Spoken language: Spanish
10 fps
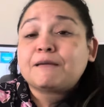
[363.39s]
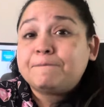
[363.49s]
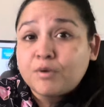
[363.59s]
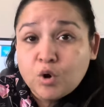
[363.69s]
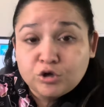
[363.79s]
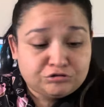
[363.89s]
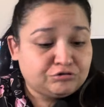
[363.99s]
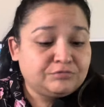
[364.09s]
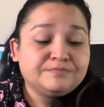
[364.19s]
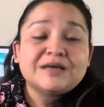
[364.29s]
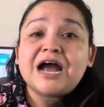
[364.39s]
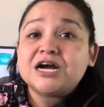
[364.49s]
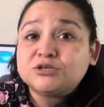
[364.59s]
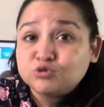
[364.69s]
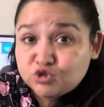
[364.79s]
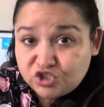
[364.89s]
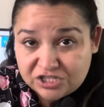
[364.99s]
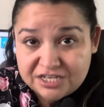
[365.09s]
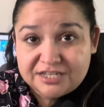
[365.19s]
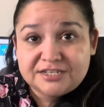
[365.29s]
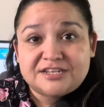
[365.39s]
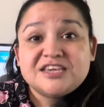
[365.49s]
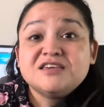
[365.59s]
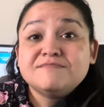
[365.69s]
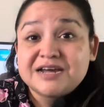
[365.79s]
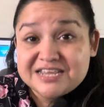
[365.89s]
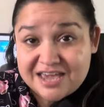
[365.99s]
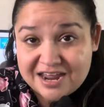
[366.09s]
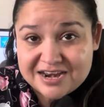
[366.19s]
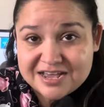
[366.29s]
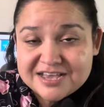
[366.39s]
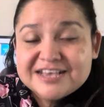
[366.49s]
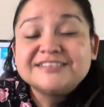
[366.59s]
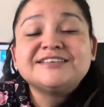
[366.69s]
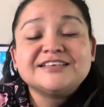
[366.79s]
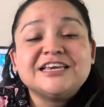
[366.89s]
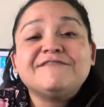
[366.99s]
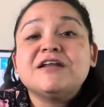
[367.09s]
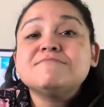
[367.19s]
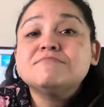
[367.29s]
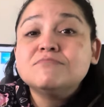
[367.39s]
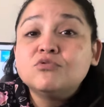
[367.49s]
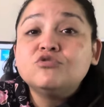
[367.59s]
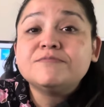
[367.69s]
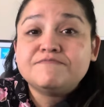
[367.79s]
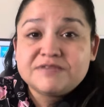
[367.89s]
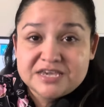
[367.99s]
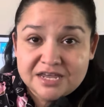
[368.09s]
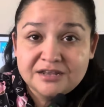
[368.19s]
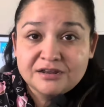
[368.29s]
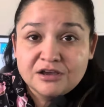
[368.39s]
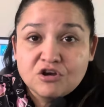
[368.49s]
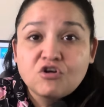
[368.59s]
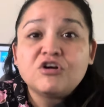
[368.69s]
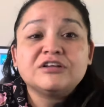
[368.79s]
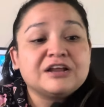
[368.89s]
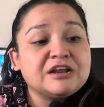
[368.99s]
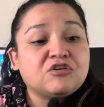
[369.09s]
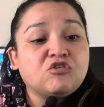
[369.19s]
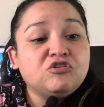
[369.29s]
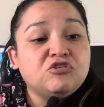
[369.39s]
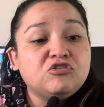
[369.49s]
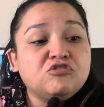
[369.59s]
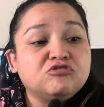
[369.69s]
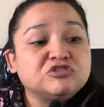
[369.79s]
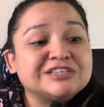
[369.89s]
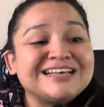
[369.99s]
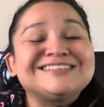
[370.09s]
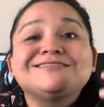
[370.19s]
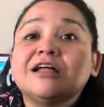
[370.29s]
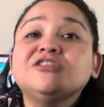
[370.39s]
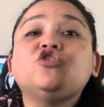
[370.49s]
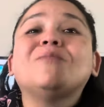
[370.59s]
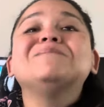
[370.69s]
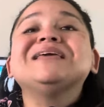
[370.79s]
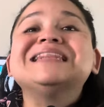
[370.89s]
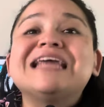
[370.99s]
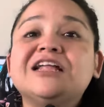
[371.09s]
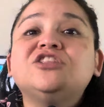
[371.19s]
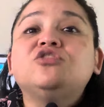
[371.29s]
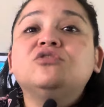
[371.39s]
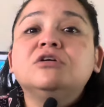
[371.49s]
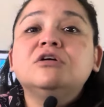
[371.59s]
Potro, Agustín y Mariana se llevan muy bien con, con los que están dominando